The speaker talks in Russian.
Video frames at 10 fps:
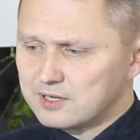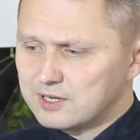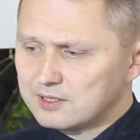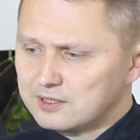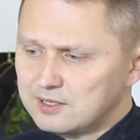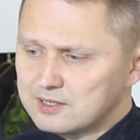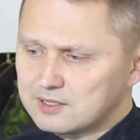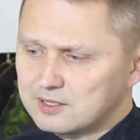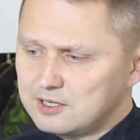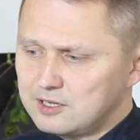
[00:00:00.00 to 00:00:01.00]
и как для
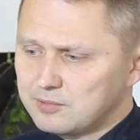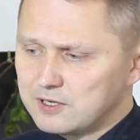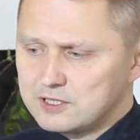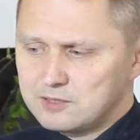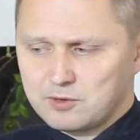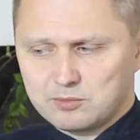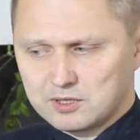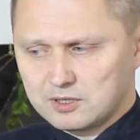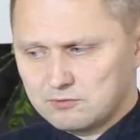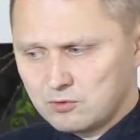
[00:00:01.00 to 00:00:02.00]
нас она необходима и
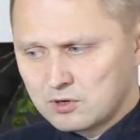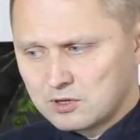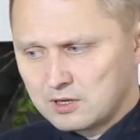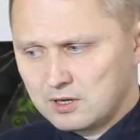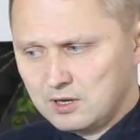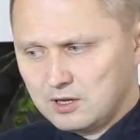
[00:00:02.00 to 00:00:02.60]
благотворна,